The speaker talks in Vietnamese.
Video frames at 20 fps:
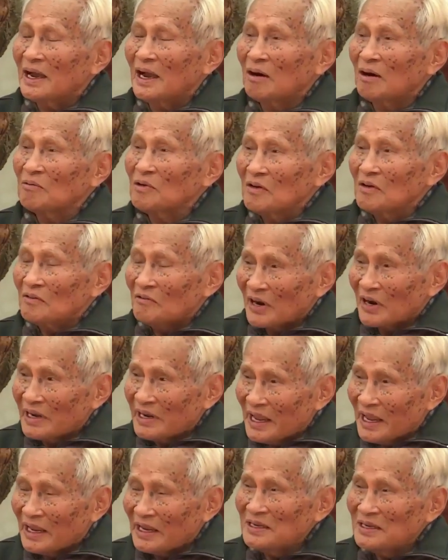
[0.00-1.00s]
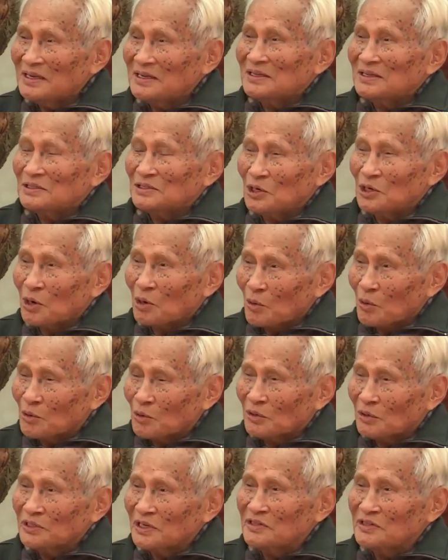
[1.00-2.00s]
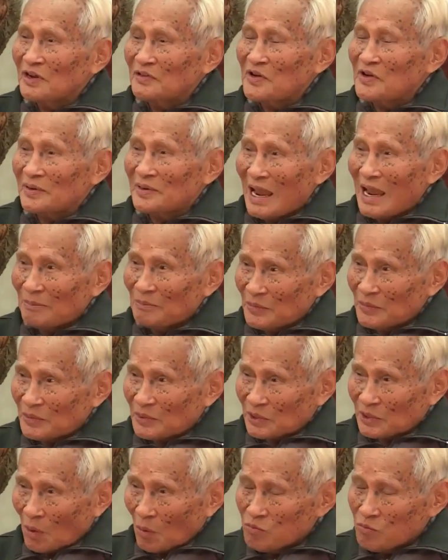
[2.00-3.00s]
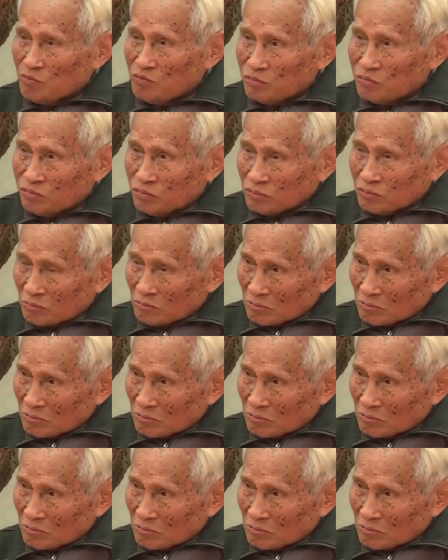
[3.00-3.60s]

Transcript: À, vấn đề giữa quân đội nhân dân Việt Nam chống